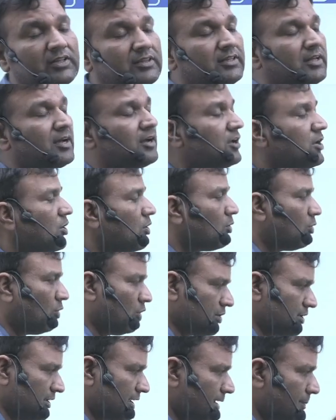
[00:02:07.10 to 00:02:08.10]
था और
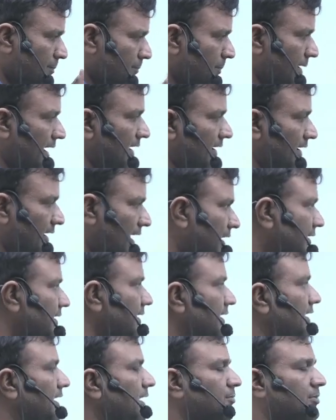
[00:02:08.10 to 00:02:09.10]
ये पहला
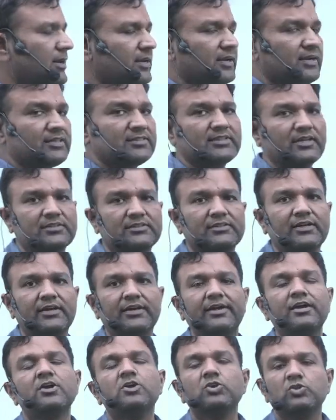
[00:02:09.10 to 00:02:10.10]
किला माना जाता है
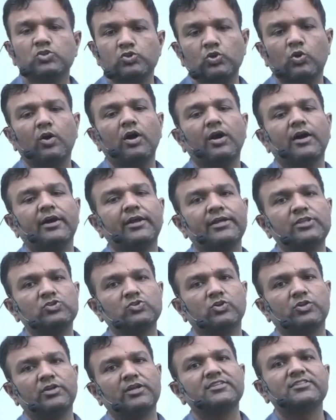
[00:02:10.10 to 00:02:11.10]
जो अंग्रेजों
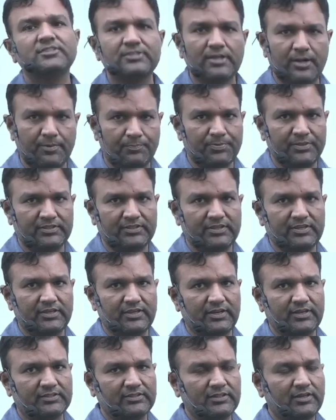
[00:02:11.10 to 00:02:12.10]
ने स्थापित किया
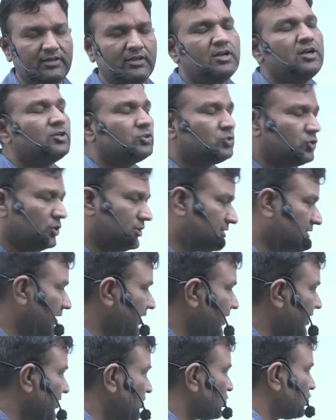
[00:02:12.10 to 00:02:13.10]
था तो इसीलिए
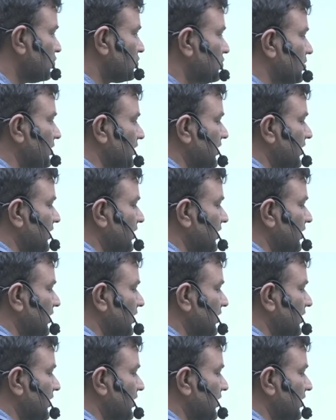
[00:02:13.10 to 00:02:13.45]
इस क्वेश्चन का